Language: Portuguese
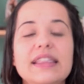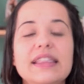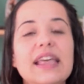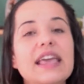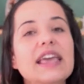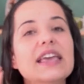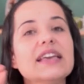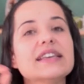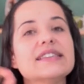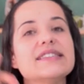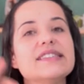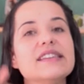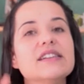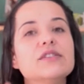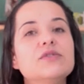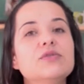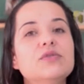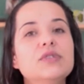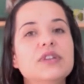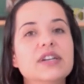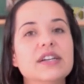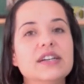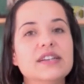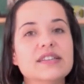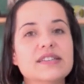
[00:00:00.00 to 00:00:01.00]
tenha
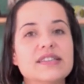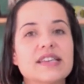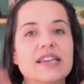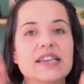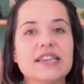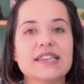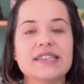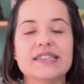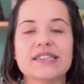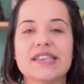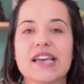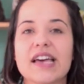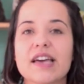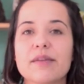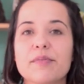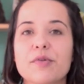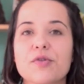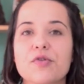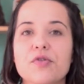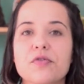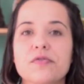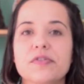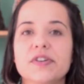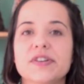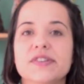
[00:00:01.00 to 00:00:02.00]
segurança e saiba
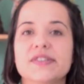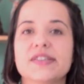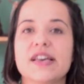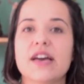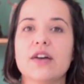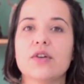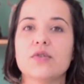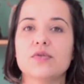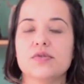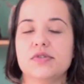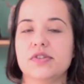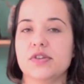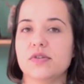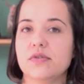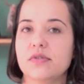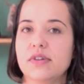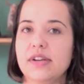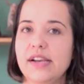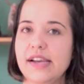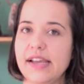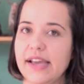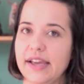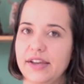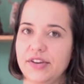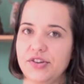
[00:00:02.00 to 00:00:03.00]
conversar com o seu
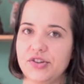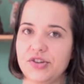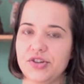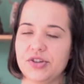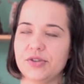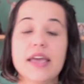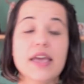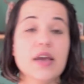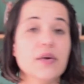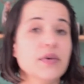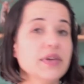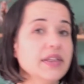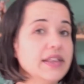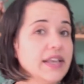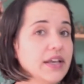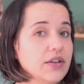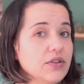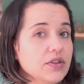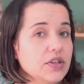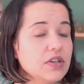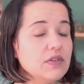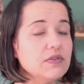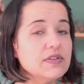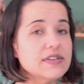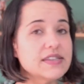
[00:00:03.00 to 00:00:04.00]
cliente. Eu
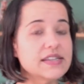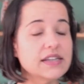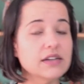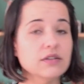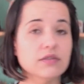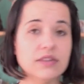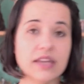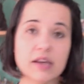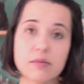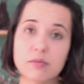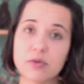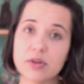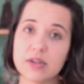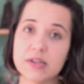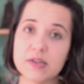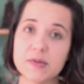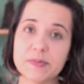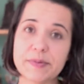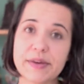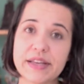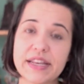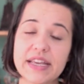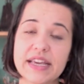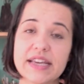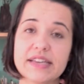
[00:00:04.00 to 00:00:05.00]
entendo que você não tem muita
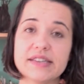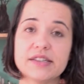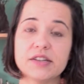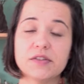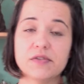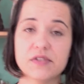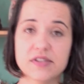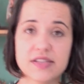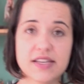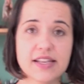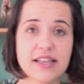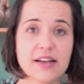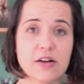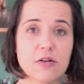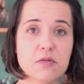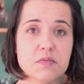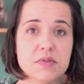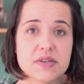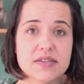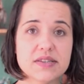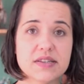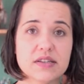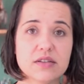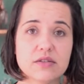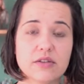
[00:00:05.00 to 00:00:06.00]
experiência, que você está
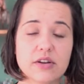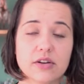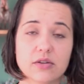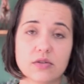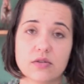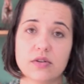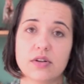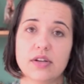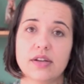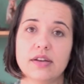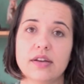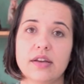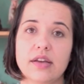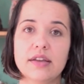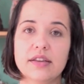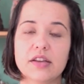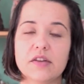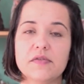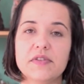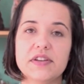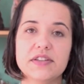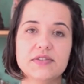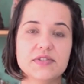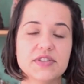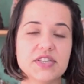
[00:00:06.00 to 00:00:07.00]
começando agora.
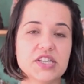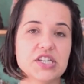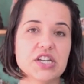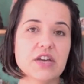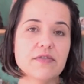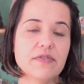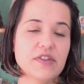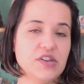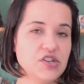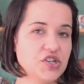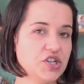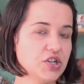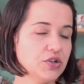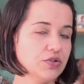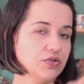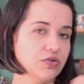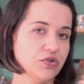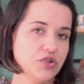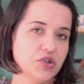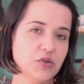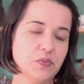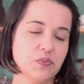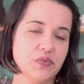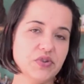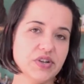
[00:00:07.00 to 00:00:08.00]
Talvez você já vendia outro
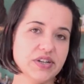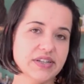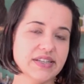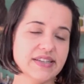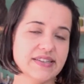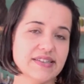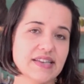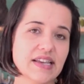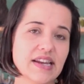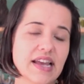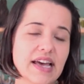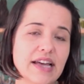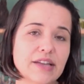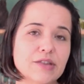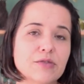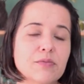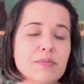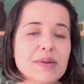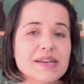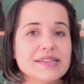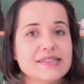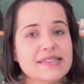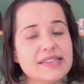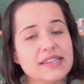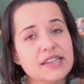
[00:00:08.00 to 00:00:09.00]
tipo de artesanato,
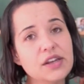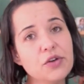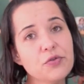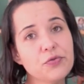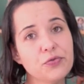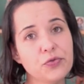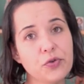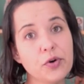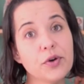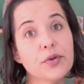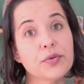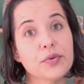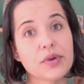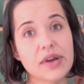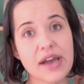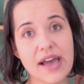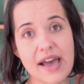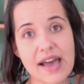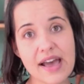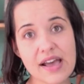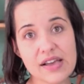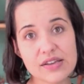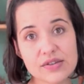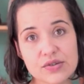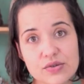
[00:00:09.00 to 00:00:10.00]
mas se não for o
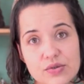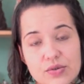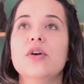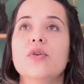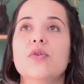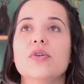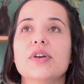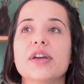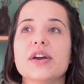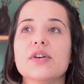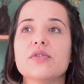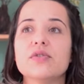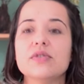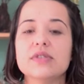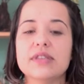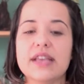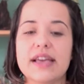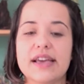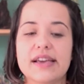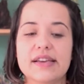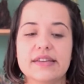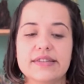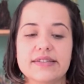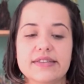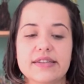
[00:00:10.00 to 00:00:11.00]
caso, o que
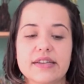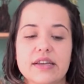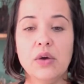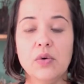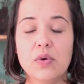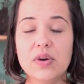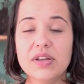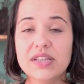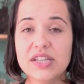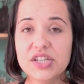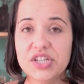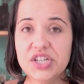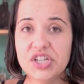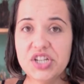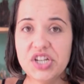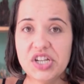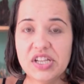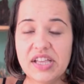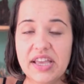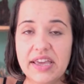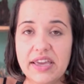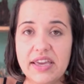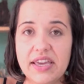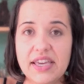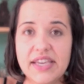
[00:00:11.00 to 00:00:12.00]
acontece? Quando a gente
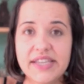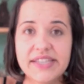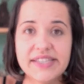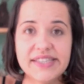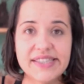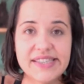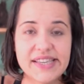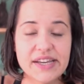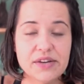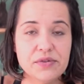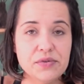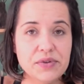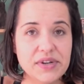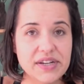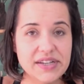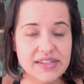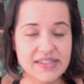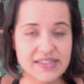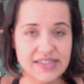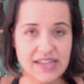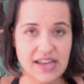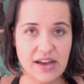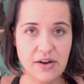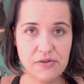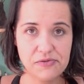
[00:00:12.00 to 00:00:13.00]
tem
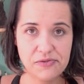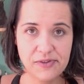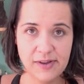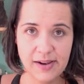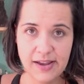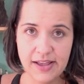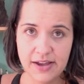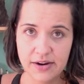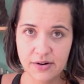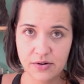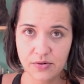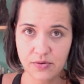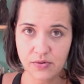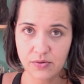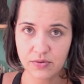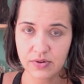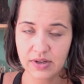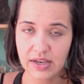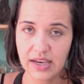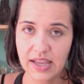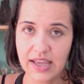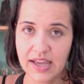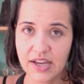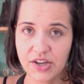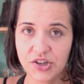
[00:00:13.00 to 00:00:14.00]
insegurança ao falar com o
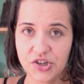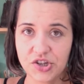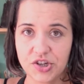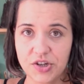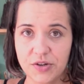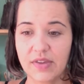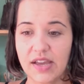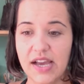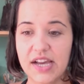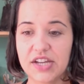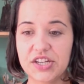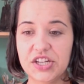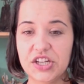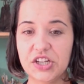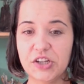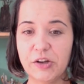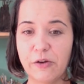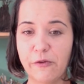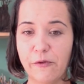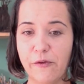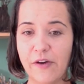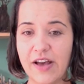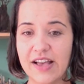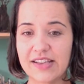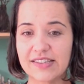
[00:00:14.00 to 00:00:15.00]
cliente, a gente,
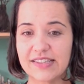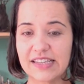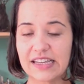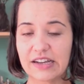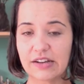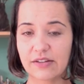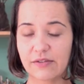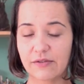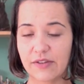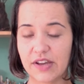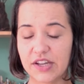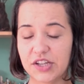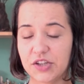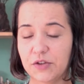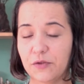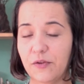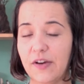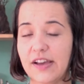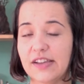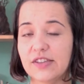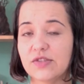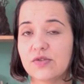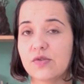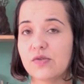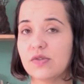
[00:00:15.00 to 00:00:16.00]
faça, a gente
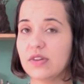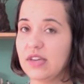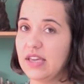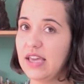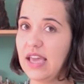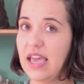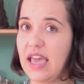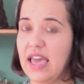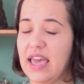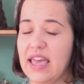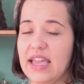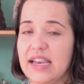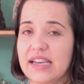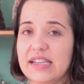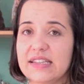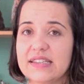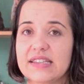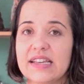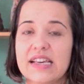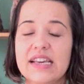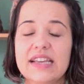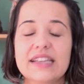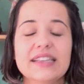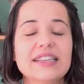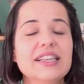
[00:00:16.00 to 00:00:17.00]
faz com que eles
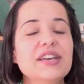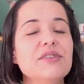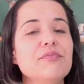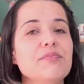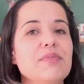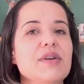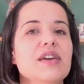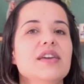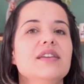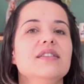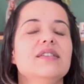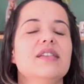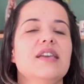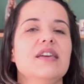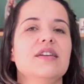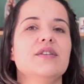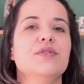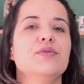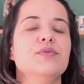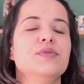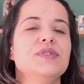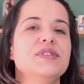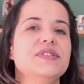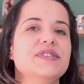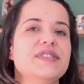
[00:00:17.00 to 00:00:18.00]
também
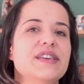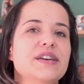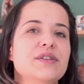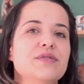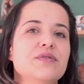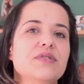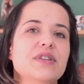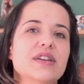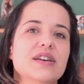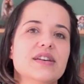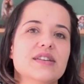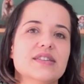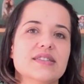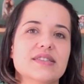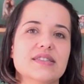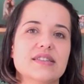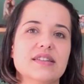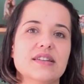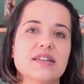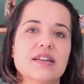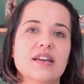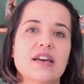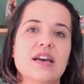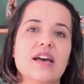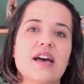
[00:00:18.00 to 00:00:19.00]
tenham
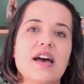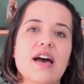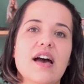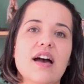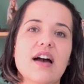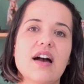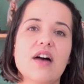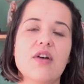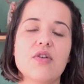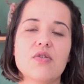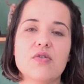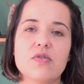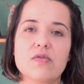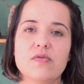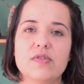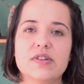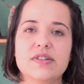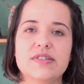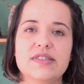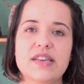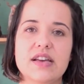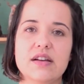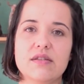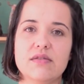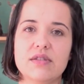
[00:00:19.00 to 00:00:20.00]
insegurança ao
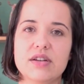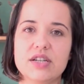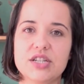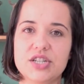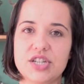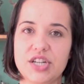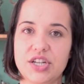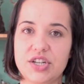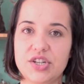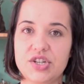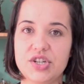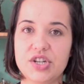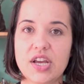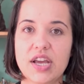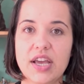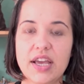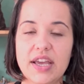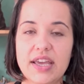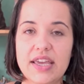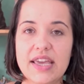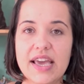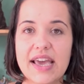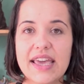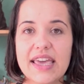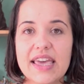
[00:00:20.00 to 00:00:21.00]
conversar com a gente.
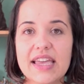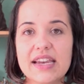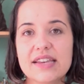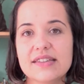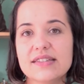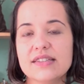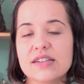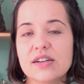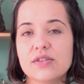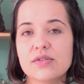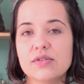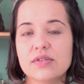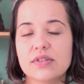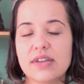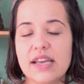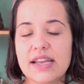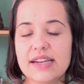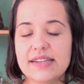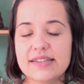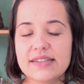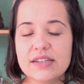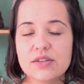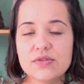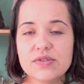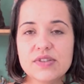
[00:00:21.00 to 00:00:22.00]
E aí eles não,
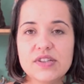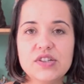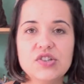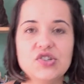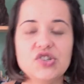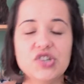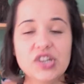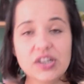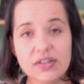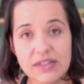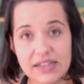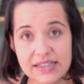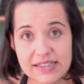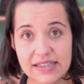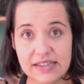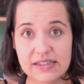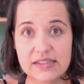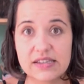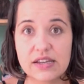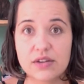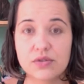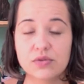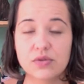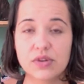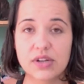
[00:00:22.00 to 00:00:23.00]
eles não sentindo essa
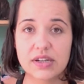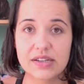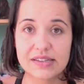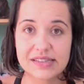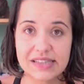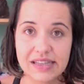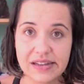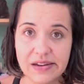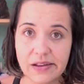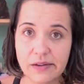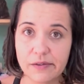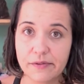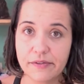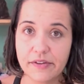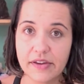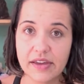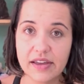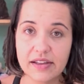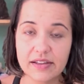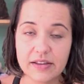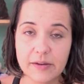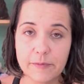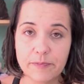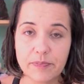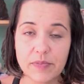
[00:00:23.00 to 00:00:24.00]
segurança na
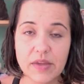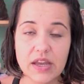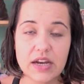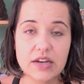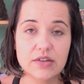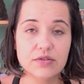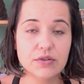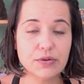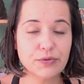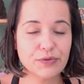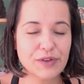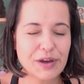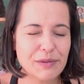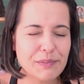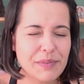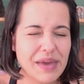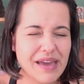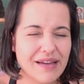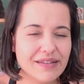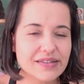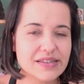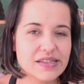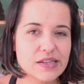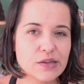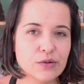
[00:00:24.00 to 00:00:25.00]
venda, eles vão ficar
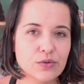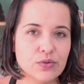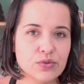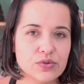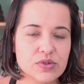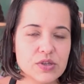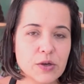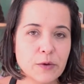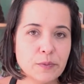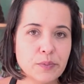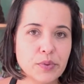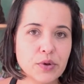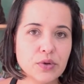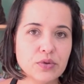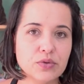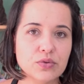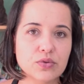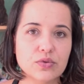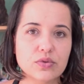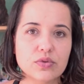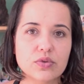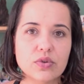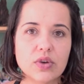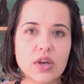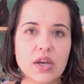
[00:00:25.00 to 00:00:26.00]
meio assim com o seu
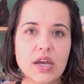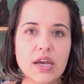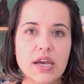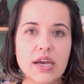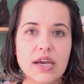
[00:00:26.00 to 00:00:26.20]
produto.